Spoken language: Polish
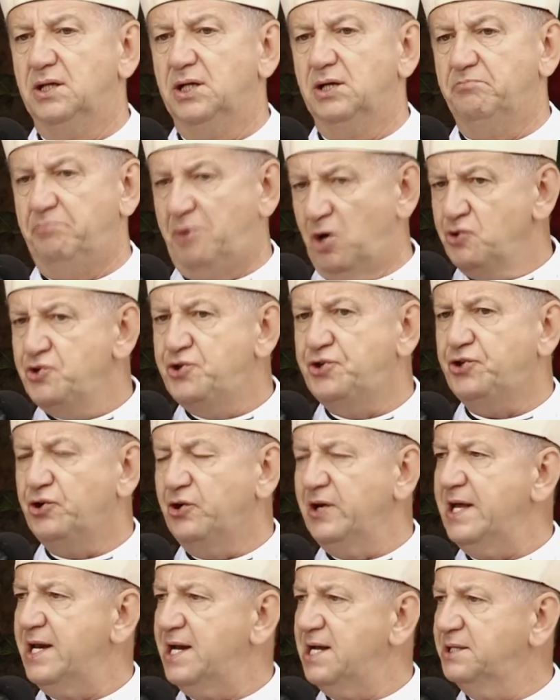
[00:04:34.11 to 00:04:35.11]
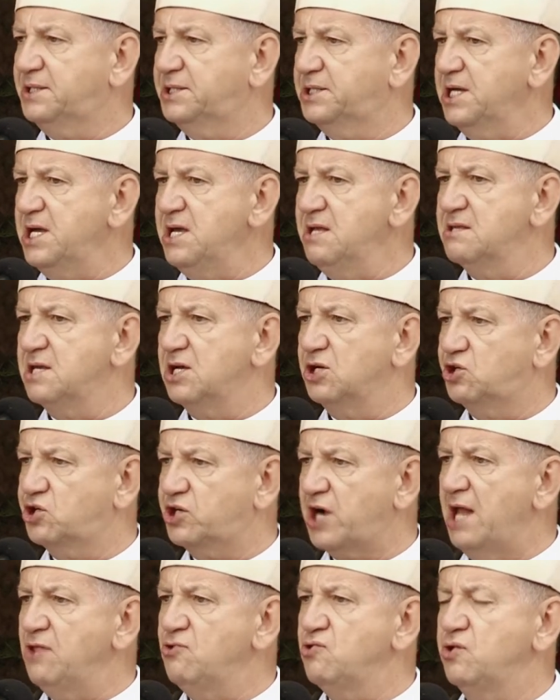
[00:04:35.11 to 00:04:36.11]
bądź tolerancyjny,
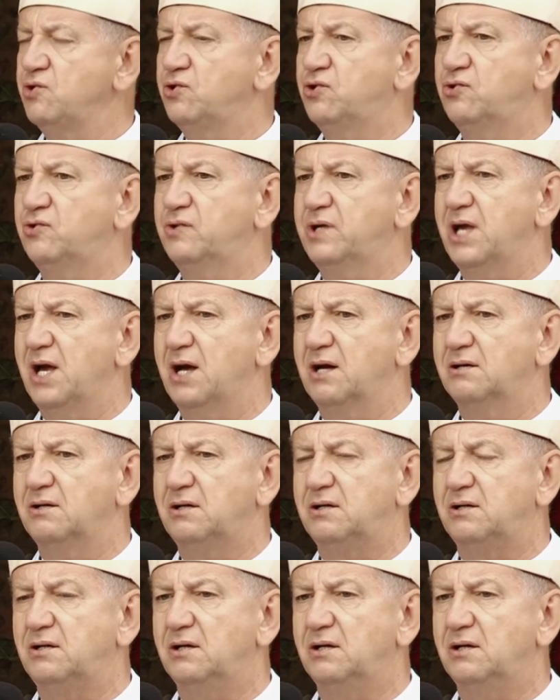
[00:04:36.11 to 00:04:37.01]
szanuj drugiego,